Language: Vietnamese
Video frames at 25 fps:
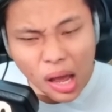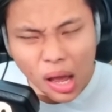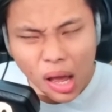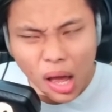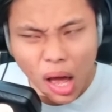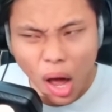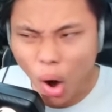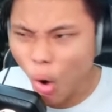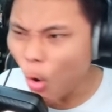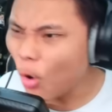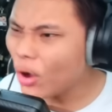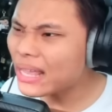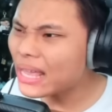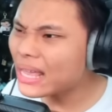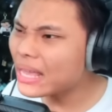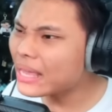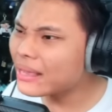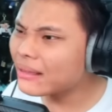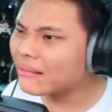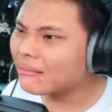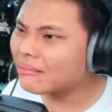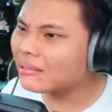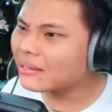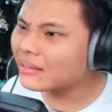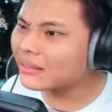Ủa
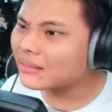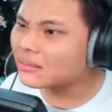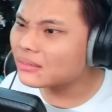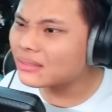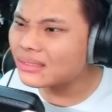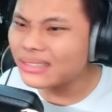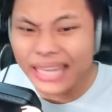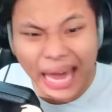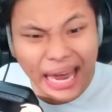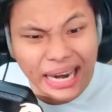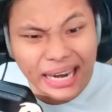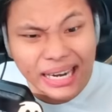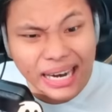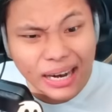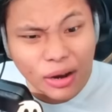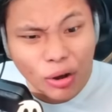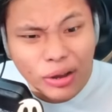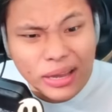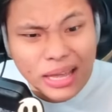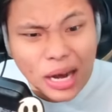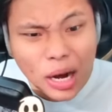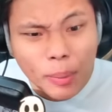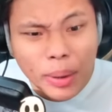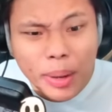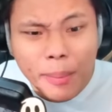gì cảnh này có
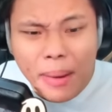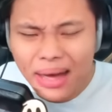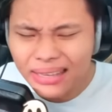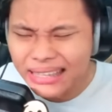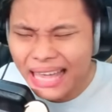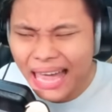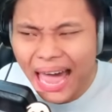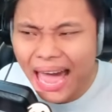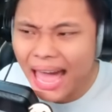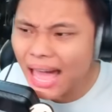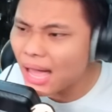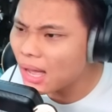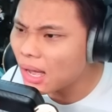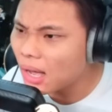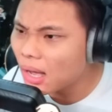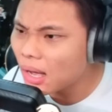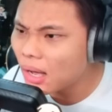gì đâu bí mật ta?